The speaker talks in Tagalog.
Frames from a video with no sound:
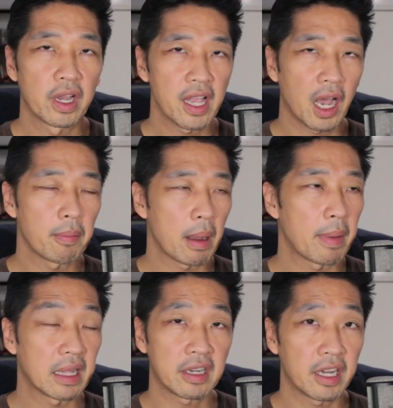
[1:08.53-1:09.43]
ganyan
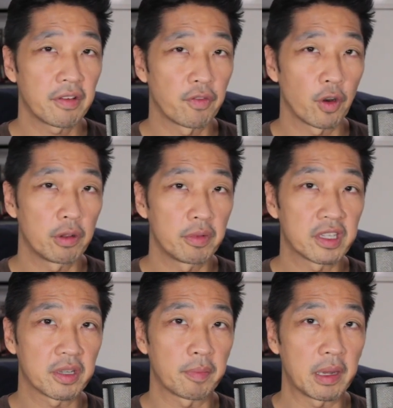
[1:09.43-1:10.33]
kababa ang trading volume
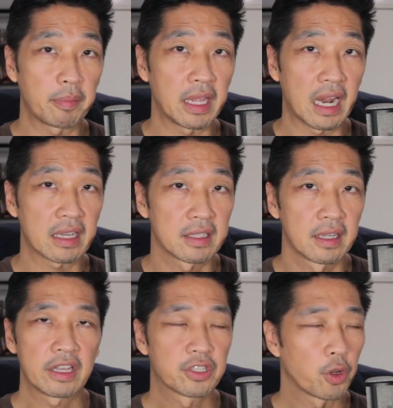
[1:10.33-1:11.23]
dito sa Pilipinas,
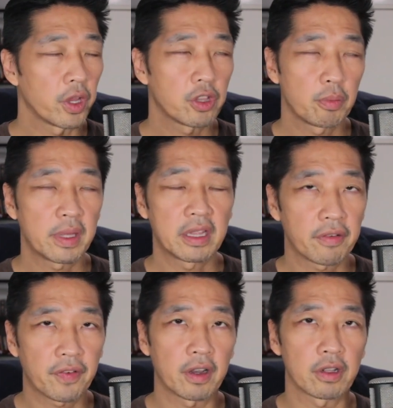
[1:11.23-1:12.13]
it's going to be
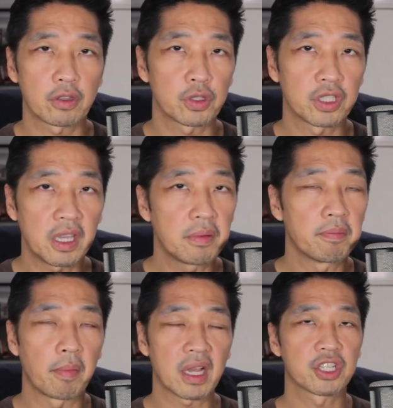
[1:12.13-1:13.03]
difficult to see
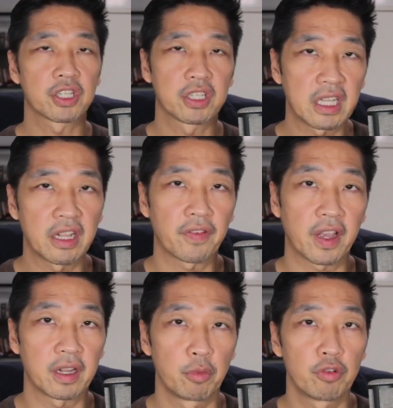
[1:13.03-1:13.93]
much
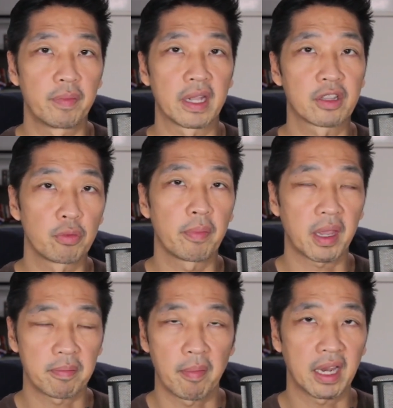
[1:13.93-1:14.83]
significant movement to
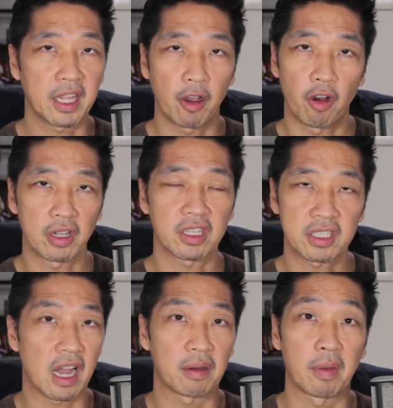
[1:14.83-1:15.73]
make money on the
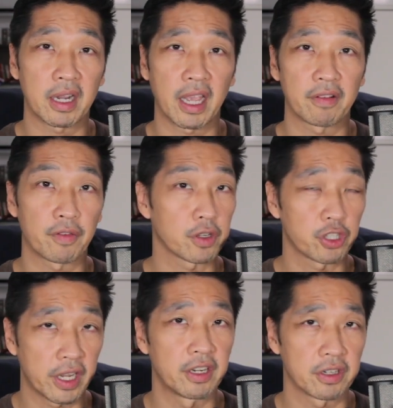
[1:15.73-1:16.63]
stock market for
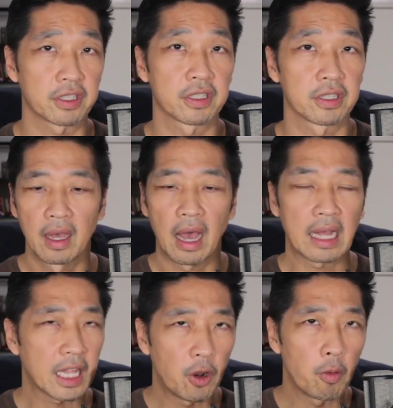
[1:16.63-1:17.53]
traders.
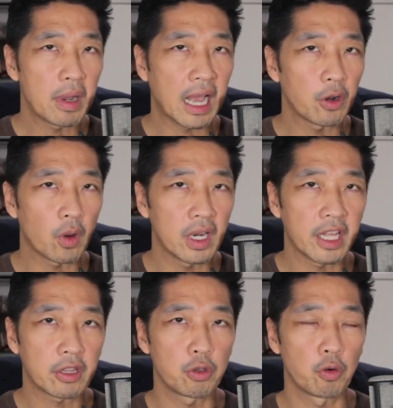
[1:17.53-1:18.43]
At alam ba gaano
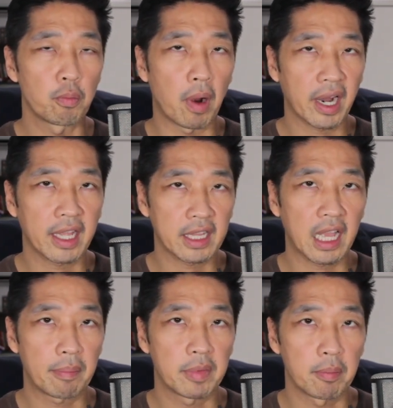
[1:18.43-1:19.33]
kaliit yung market
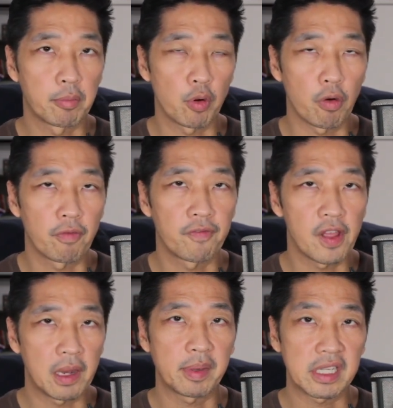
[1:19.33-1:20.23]
cap ng buong
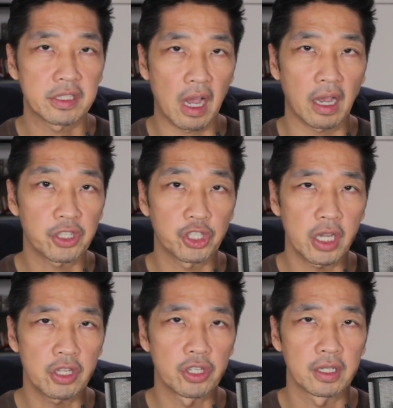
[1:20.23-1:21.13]
Philippine Stock
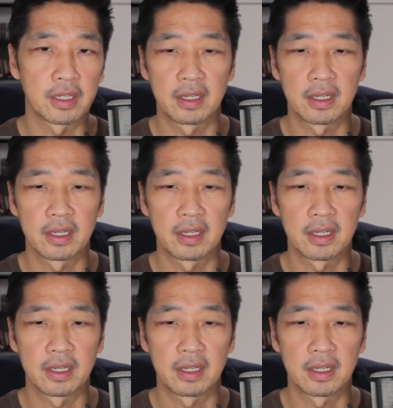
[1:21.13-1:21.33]
Exchange?